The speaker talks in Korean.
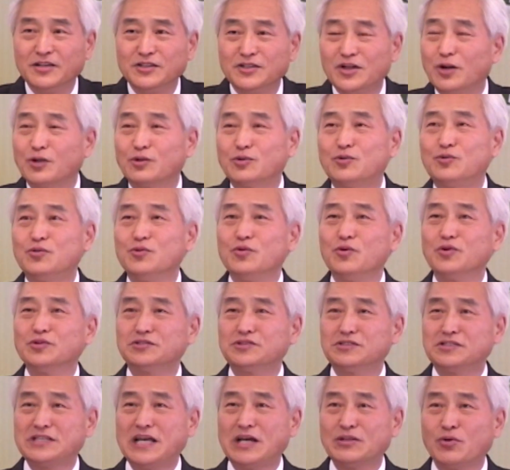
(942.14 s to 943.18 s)
열두
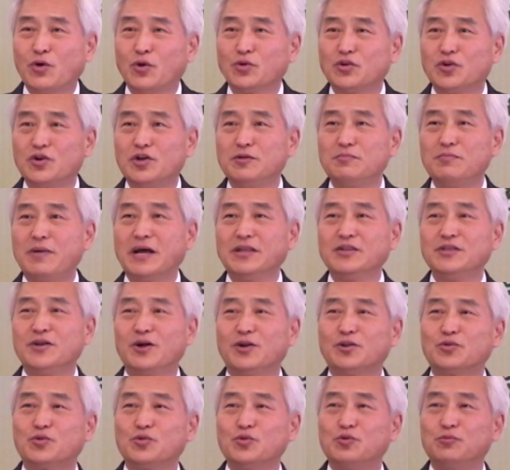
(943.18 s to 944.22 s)
사도들만
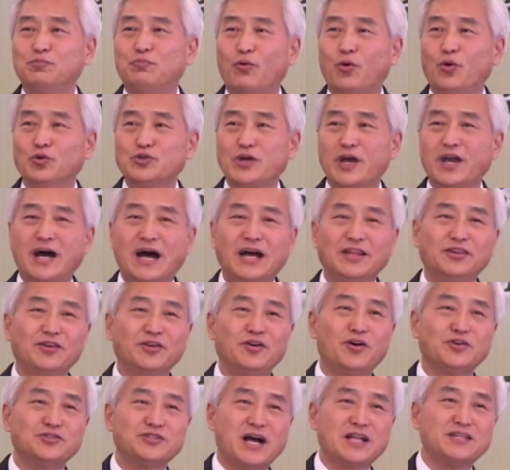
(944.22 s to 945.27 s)
열두 보좌에
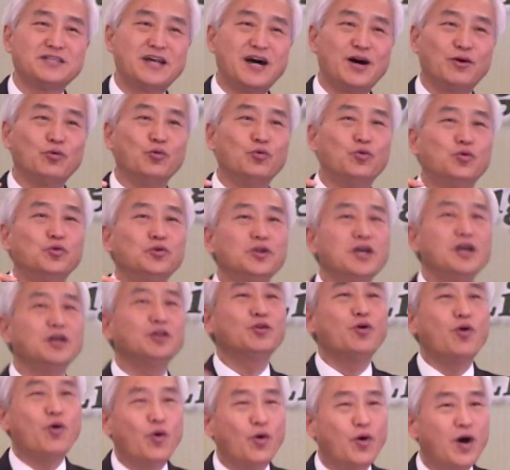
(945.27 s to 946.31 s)
앉는 것이 아니라
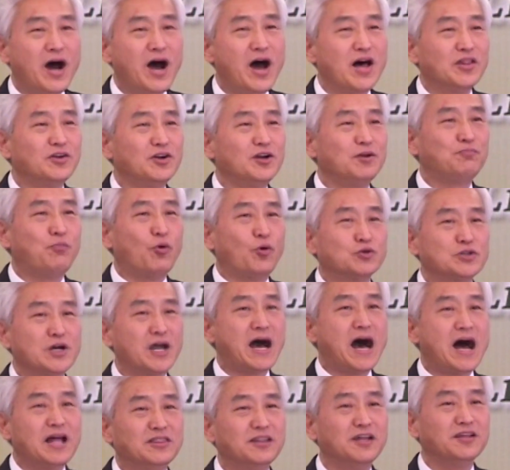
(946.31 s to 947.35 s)
우리도 하늘 보좌에
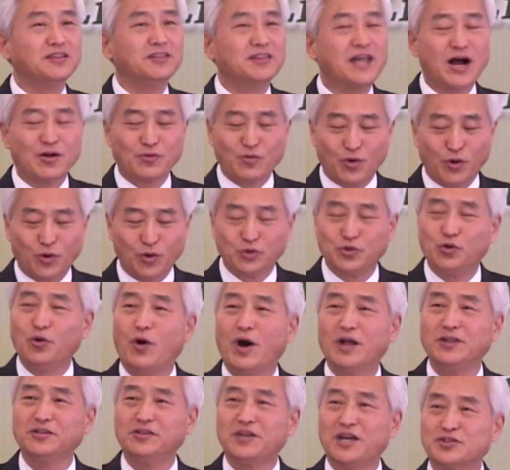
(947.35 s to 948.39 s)
앉는다고
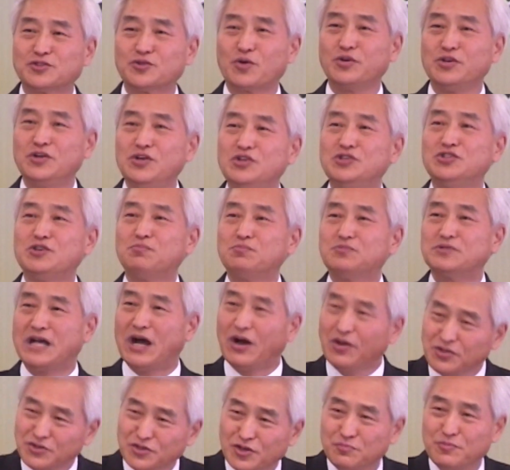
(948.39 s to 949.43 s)
요한계시록 이십
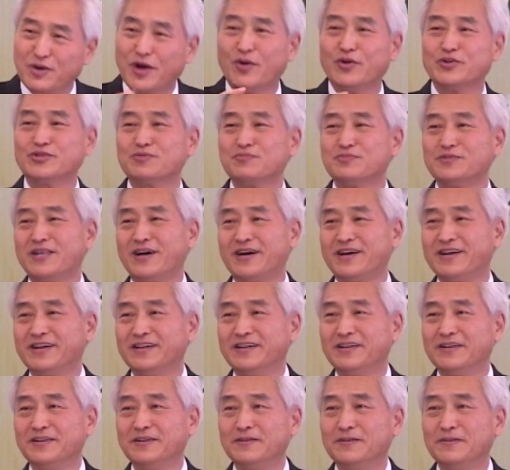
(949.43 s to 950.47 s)
장은 설명하고 있습니다.
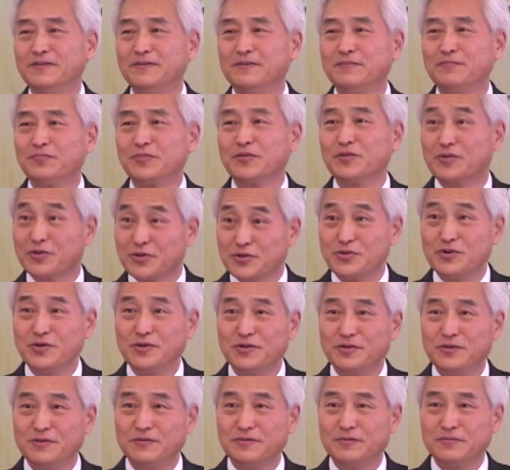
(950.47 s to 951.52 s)
그렇죠?
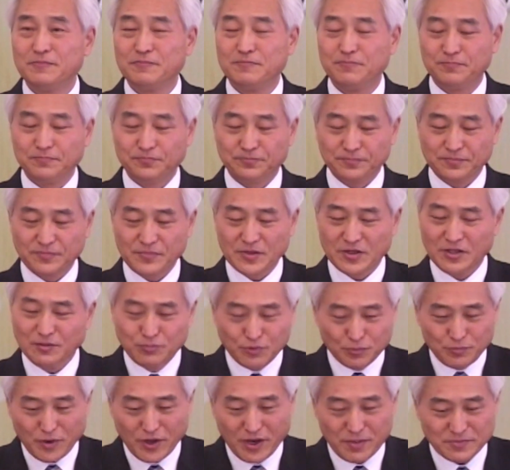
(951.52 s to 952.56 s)
그건
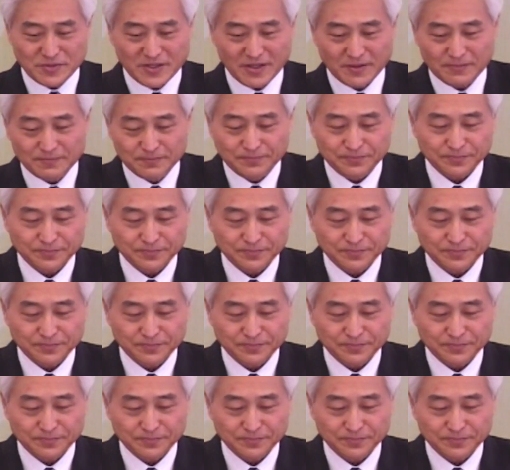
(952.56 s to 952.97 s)
분명합니다.